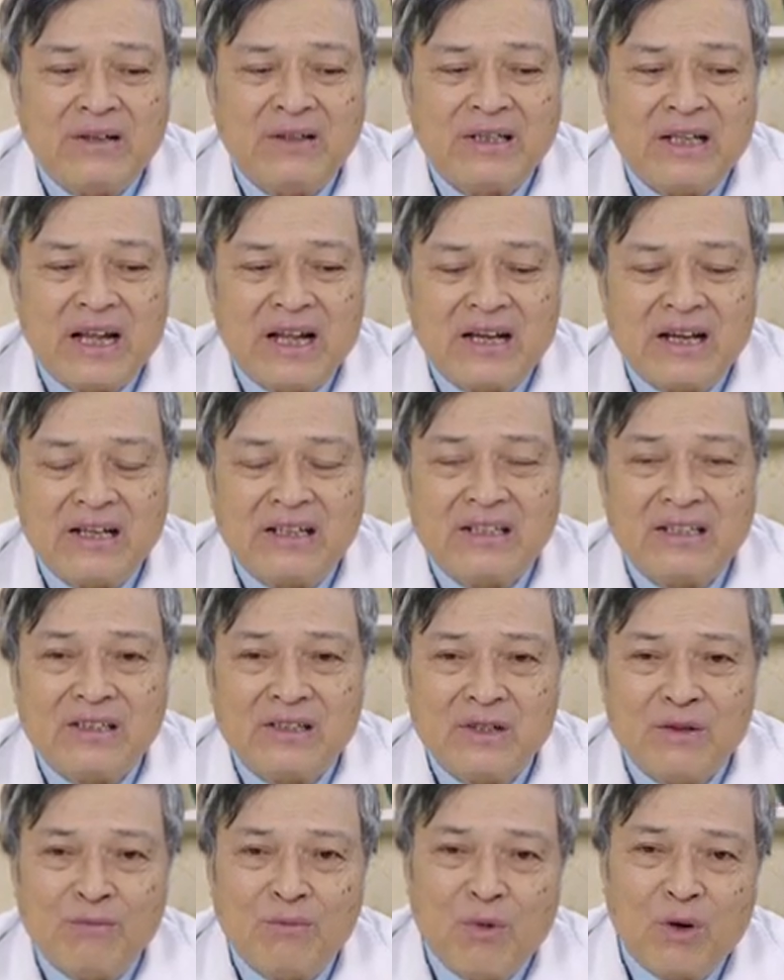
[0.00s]
thì có thể là
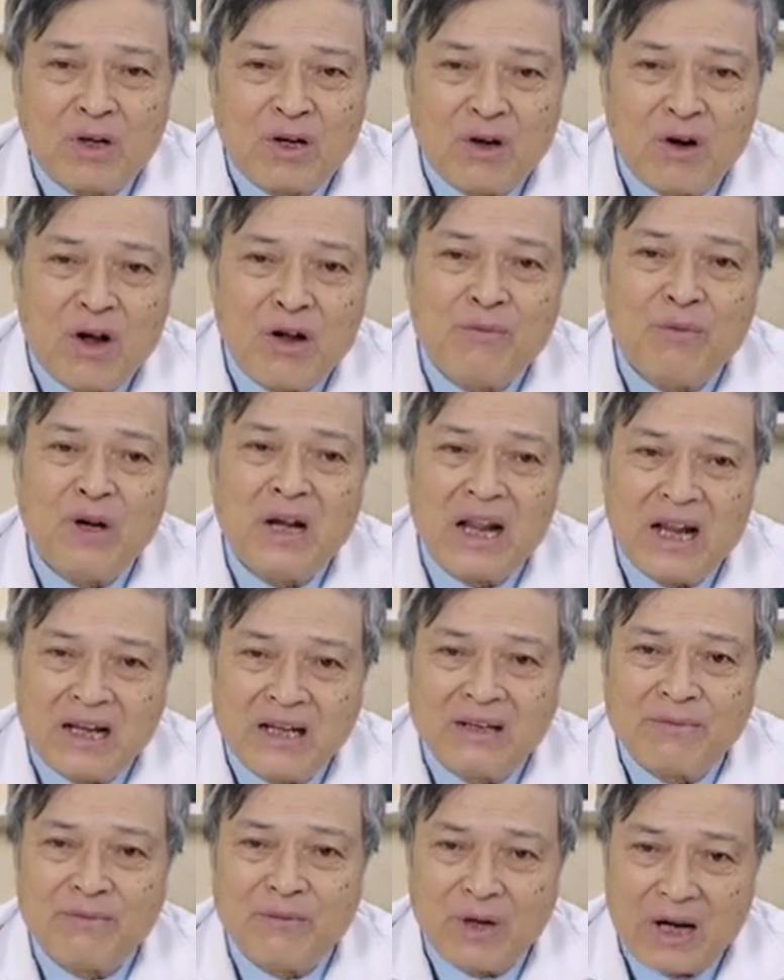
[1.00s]
sử dụng một gói một
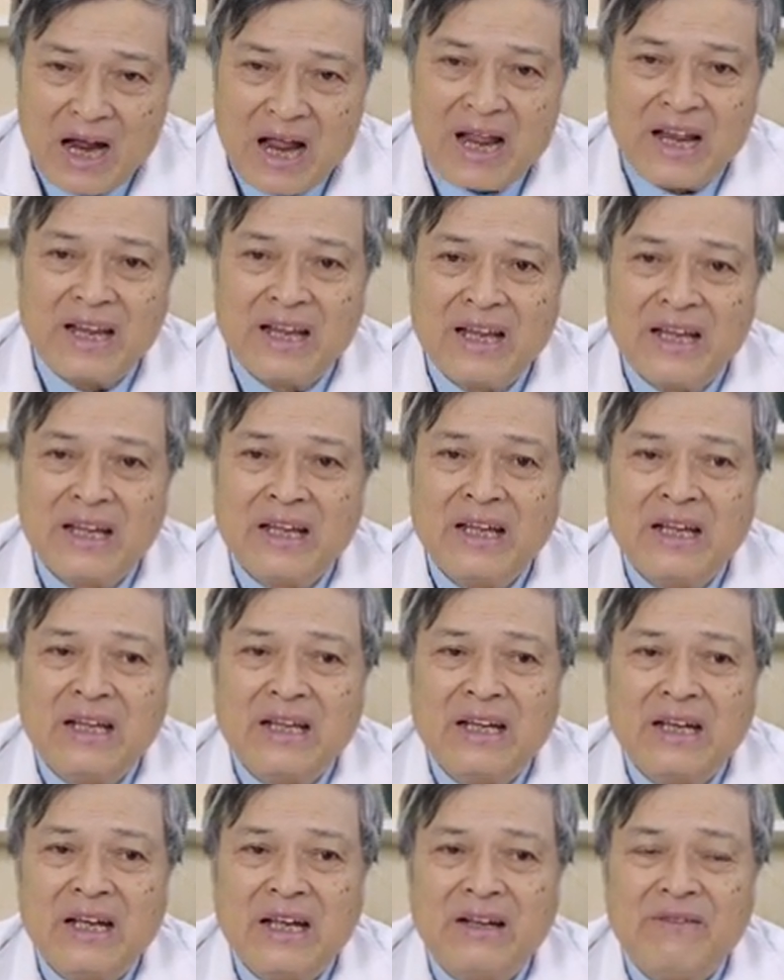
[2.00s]
lần một ngày
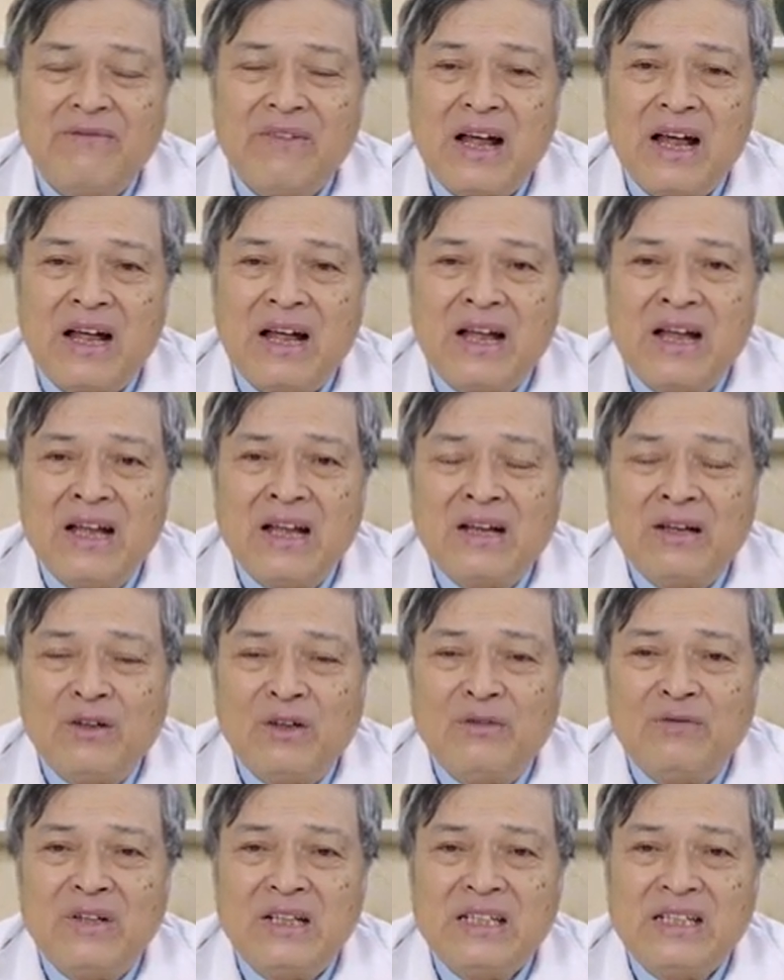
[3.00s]
và
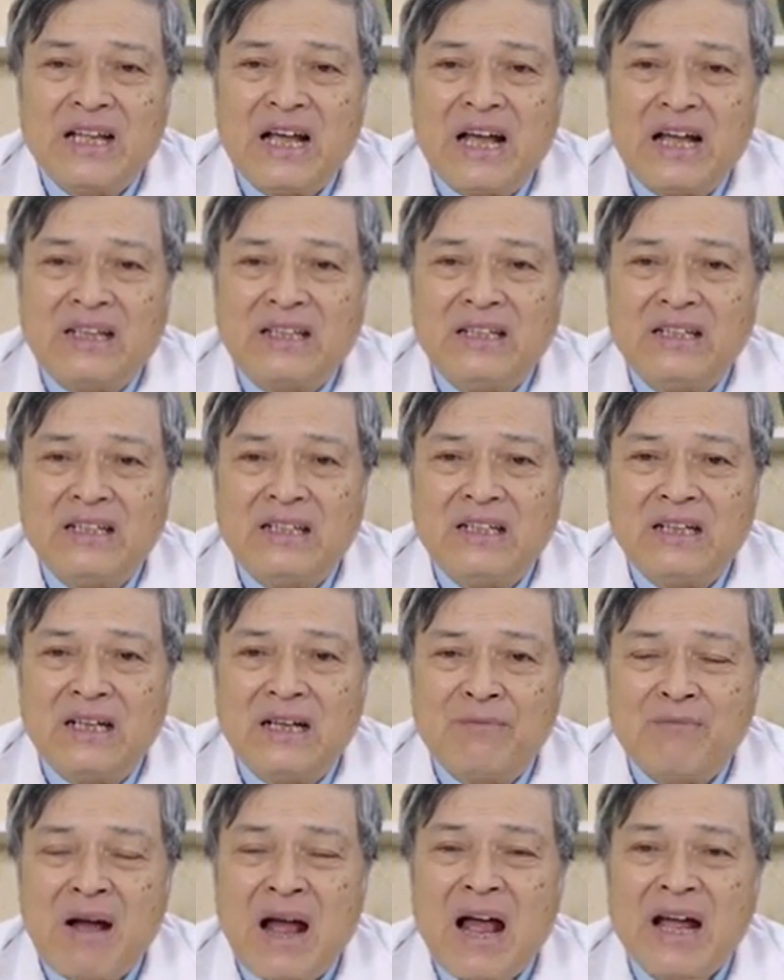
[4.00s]
đối với trẻ từ
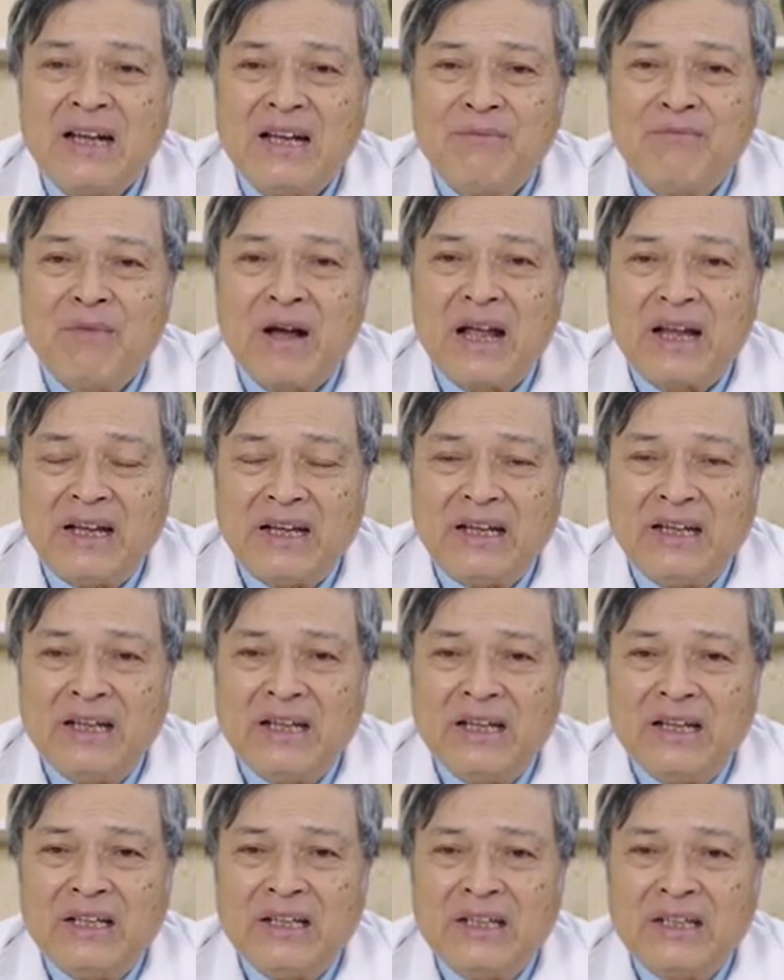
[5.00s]
3 à, đến 7
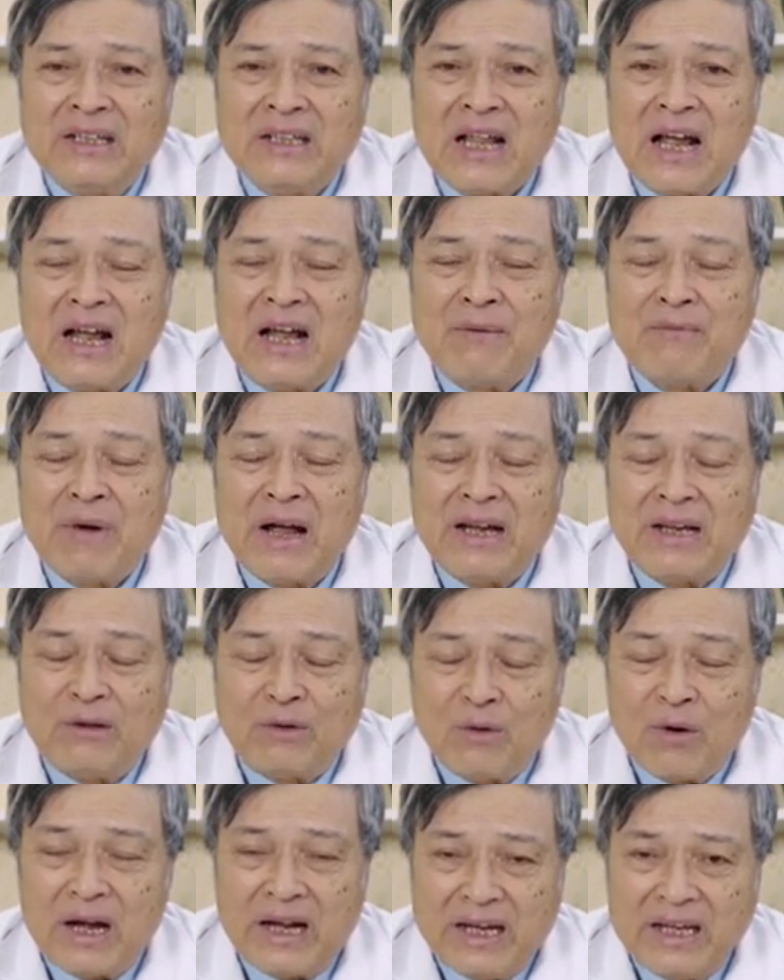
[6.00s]
thả
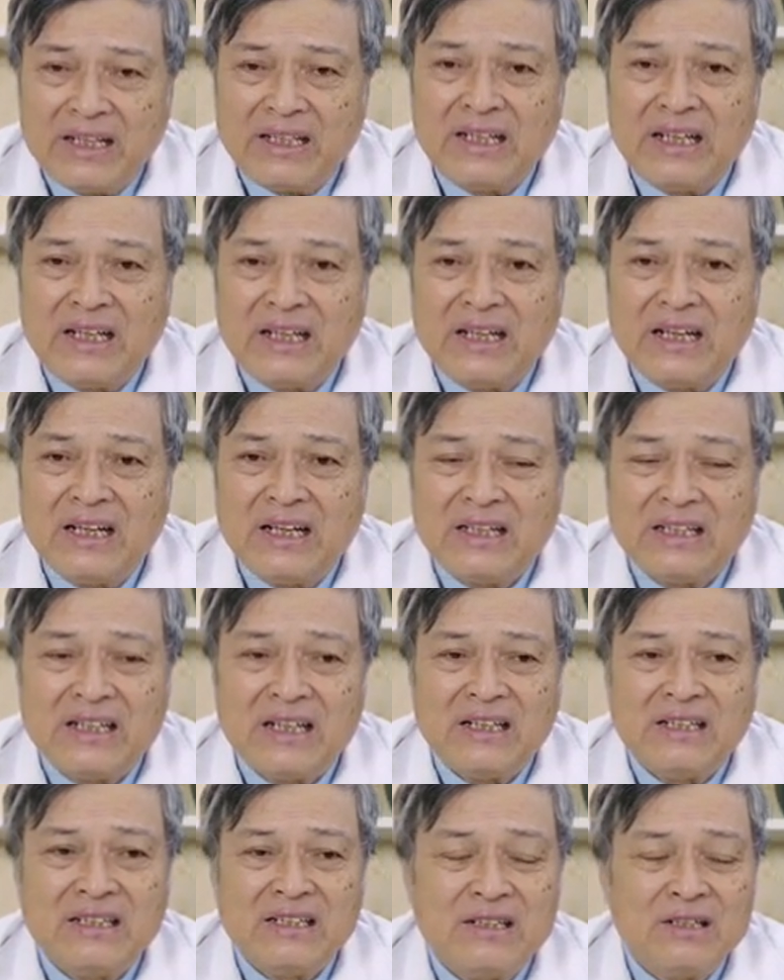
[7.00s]
7 tuổi thì là
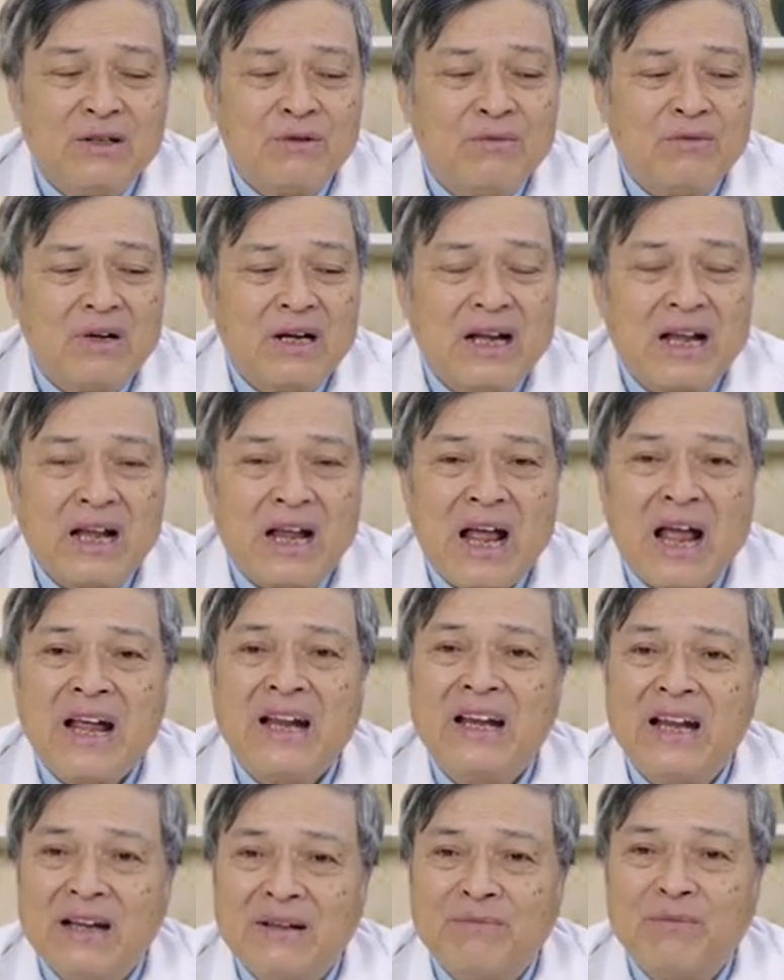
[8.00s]
sẽ sử dụng là
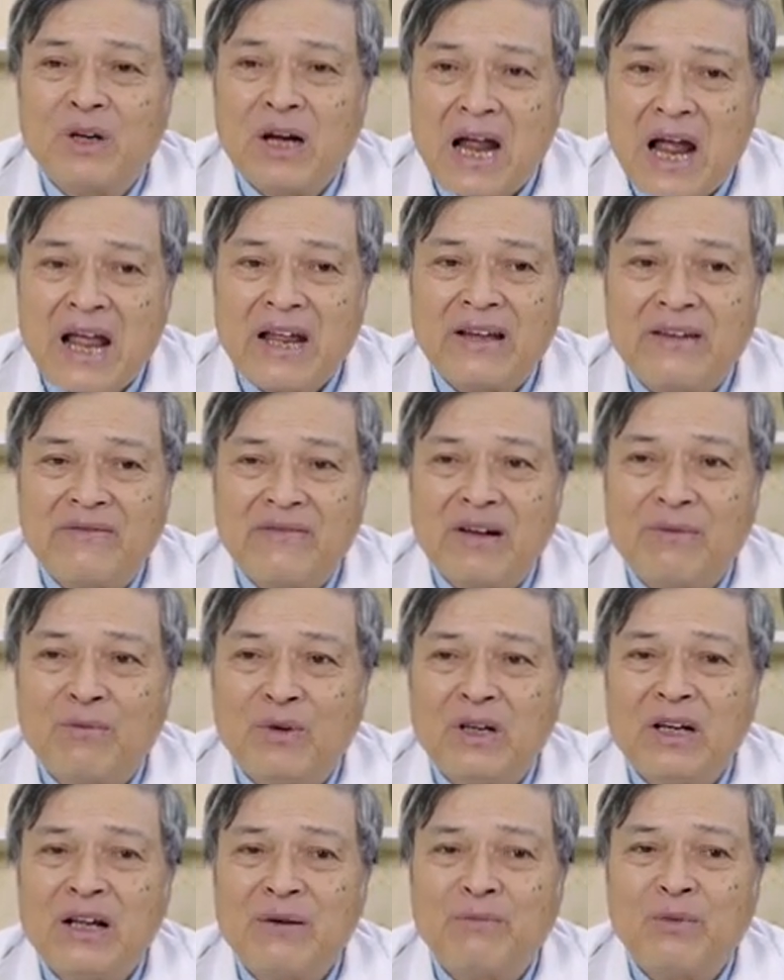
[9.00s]
hai lần một ngày và
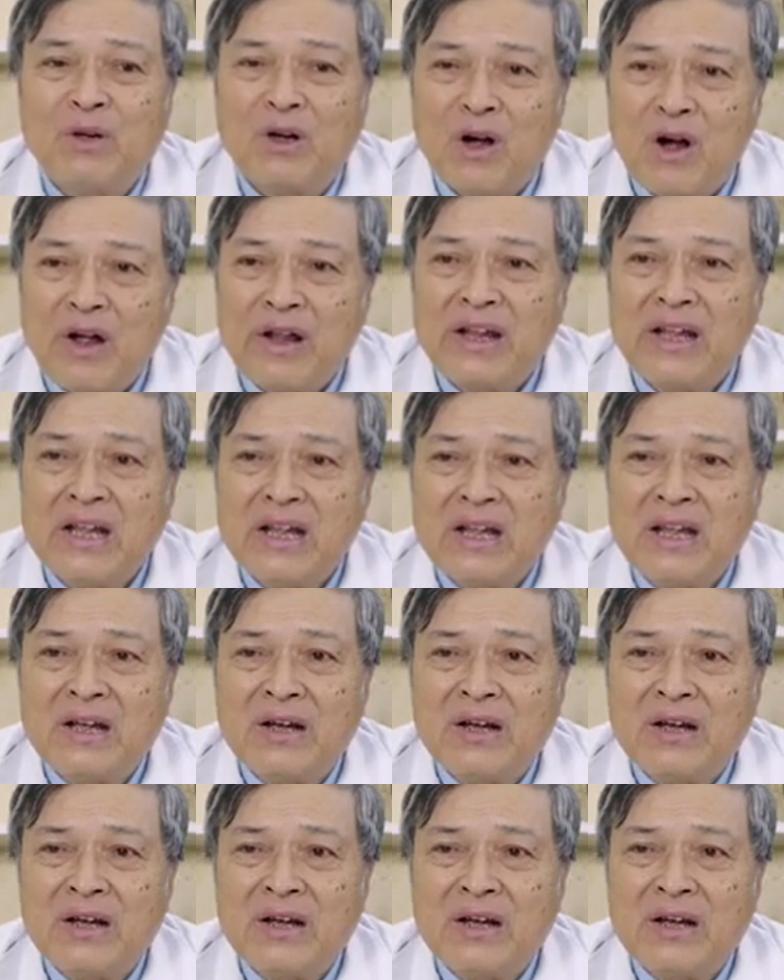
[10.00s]
mỗi lần một gói.